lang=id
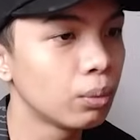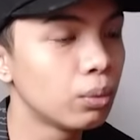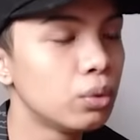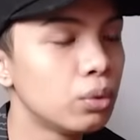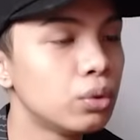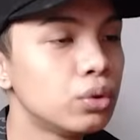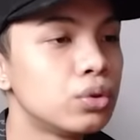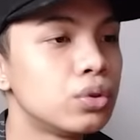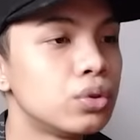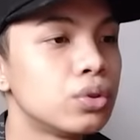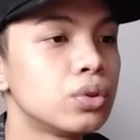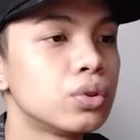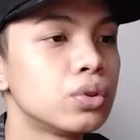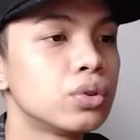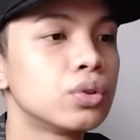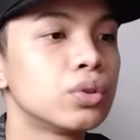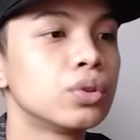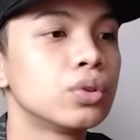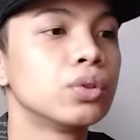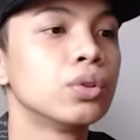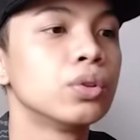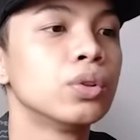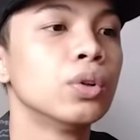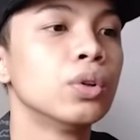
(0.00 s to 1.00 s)
Wih.
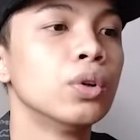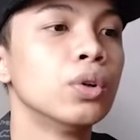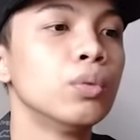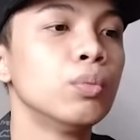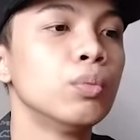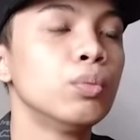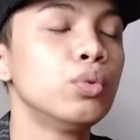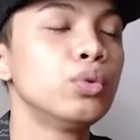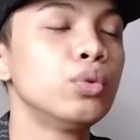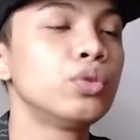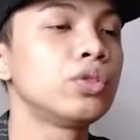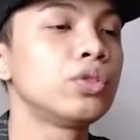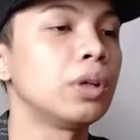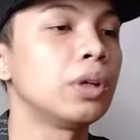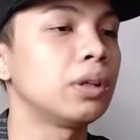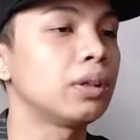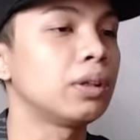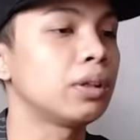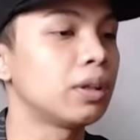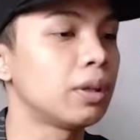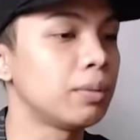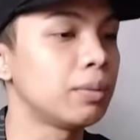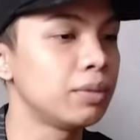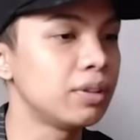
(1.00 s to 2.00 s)
Buset
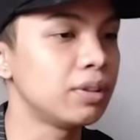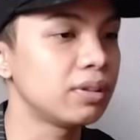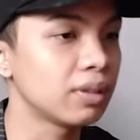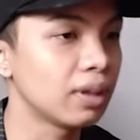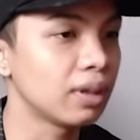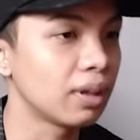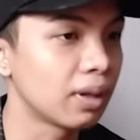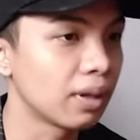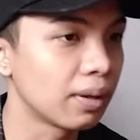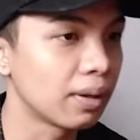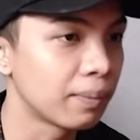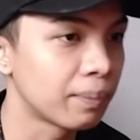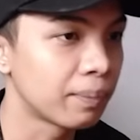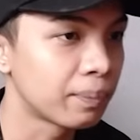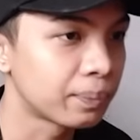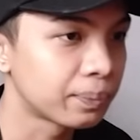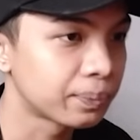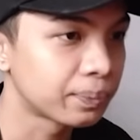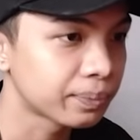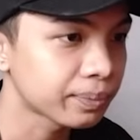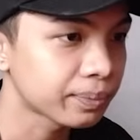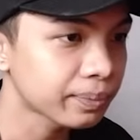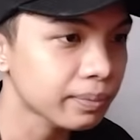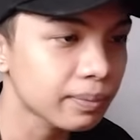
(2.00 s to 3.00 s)
kena misal.
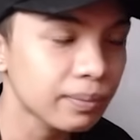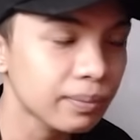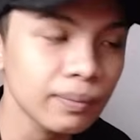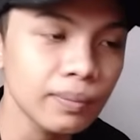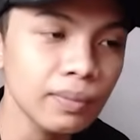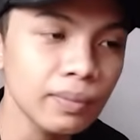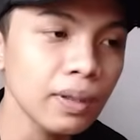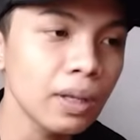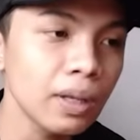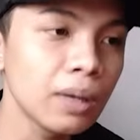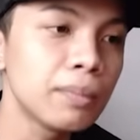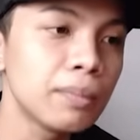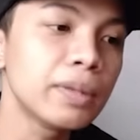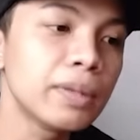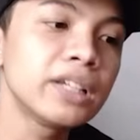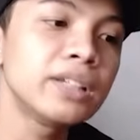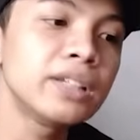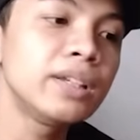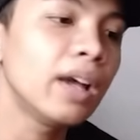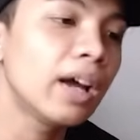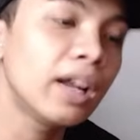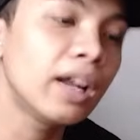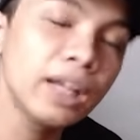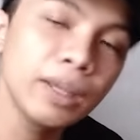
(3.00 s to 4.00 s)

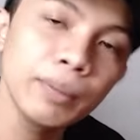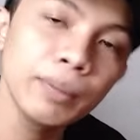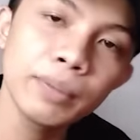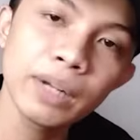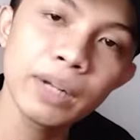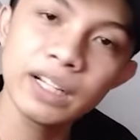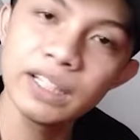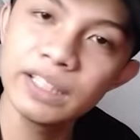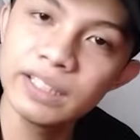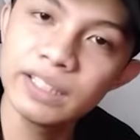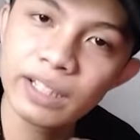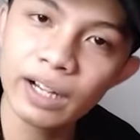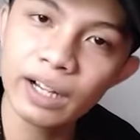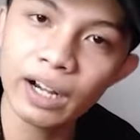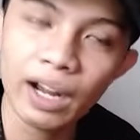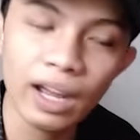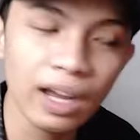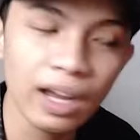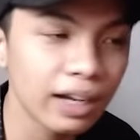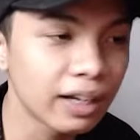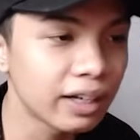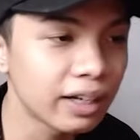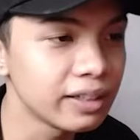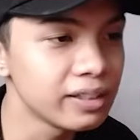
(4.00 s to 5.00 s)
Masih ada yang berani
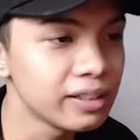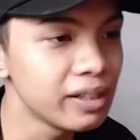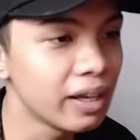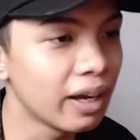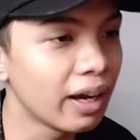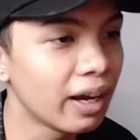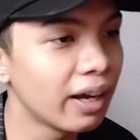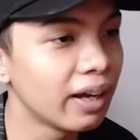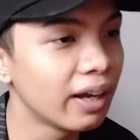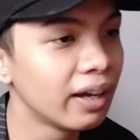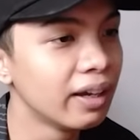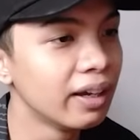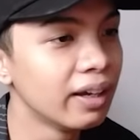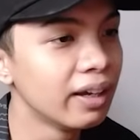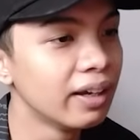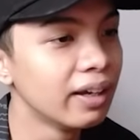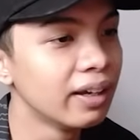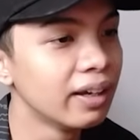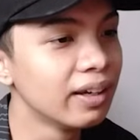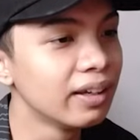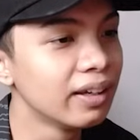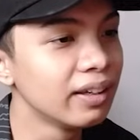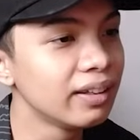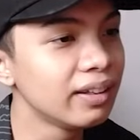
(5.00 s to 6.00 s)
nyerang guys ya.
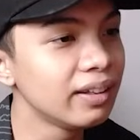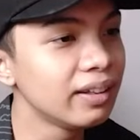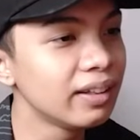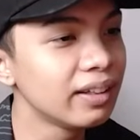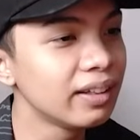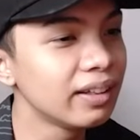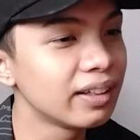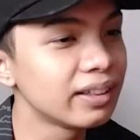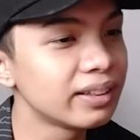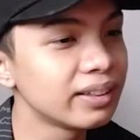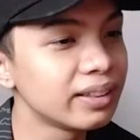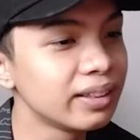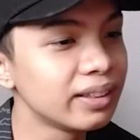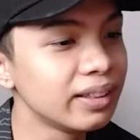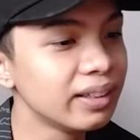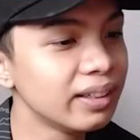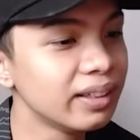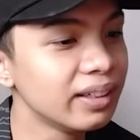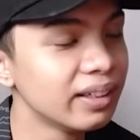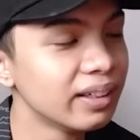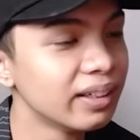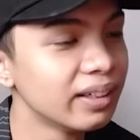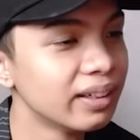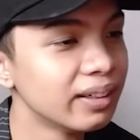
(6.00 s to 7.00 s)
Gila sih.
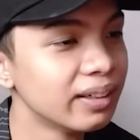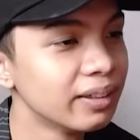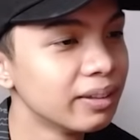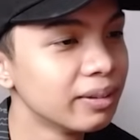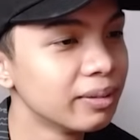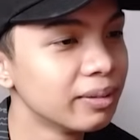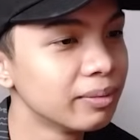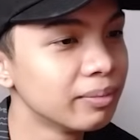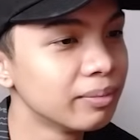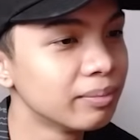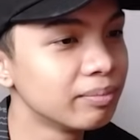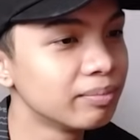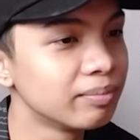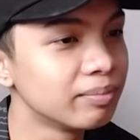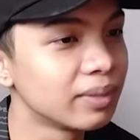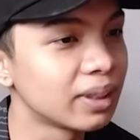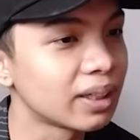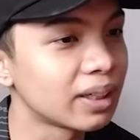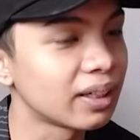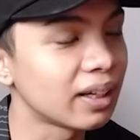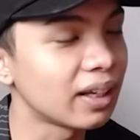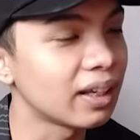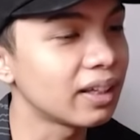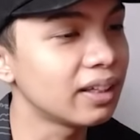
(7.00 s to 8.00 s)
Hmm,
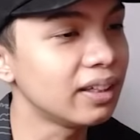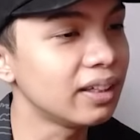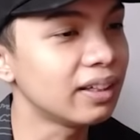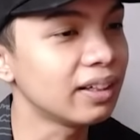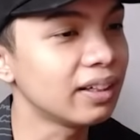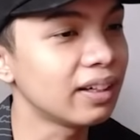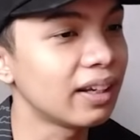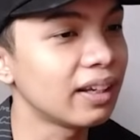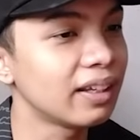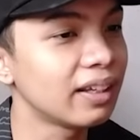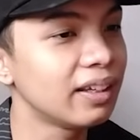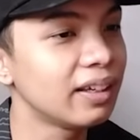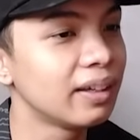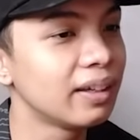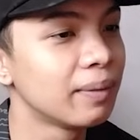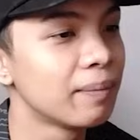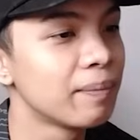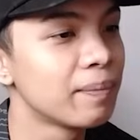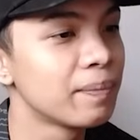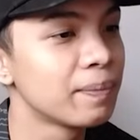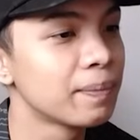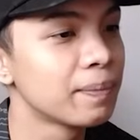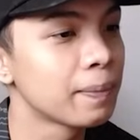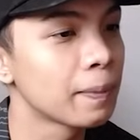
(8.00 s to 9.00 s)
kena lagi, kena lagi.
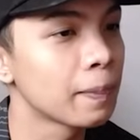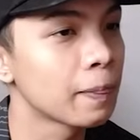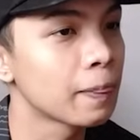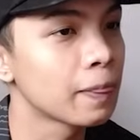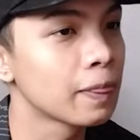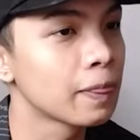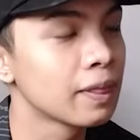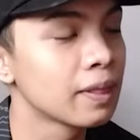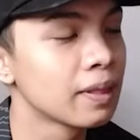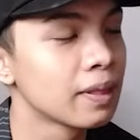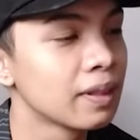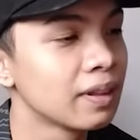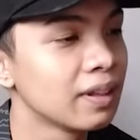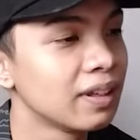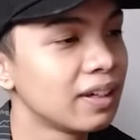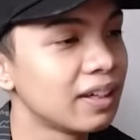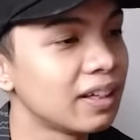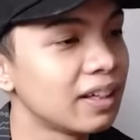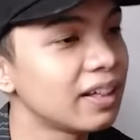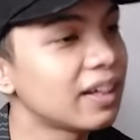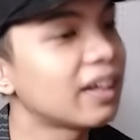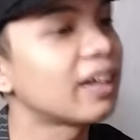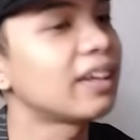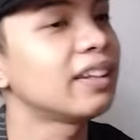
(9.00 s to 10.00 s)

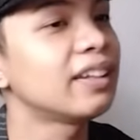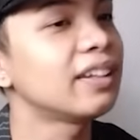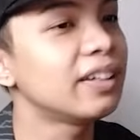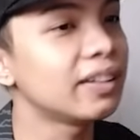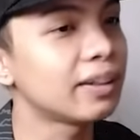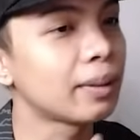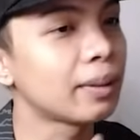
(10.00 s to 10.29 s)
Ini kayaknya